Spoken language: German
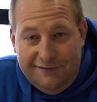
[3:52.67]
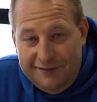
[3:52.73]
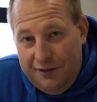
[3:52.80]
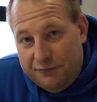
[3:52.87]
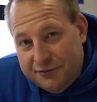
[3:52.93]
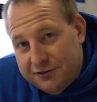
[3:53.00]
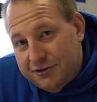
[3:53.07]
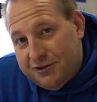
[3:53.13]
der
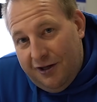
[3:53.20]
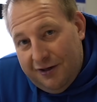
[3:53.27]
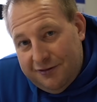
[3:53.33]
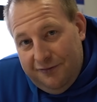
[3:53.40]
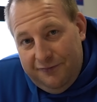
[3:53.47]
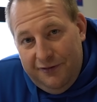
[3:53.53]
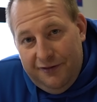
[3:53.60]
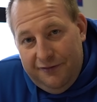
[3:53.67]
muss
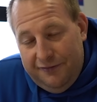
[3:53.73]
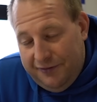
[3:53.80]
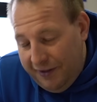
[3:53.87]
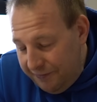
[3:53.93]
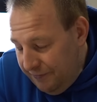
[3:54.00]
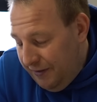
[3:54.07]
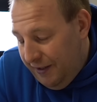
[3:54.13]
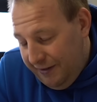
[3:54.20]
geschlachtet werden,
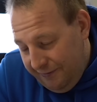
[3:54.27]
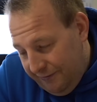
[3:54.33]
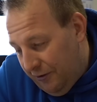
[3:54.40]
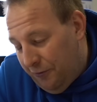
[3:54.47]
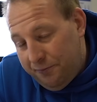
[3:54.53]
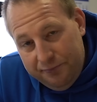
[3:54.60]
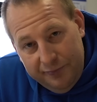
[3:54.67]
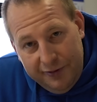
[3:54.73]
dann, ey,
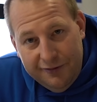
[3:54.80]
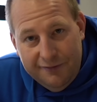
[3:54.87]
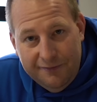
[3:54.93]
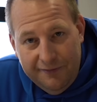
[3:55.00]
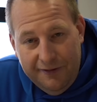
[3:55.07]
glaubt mir,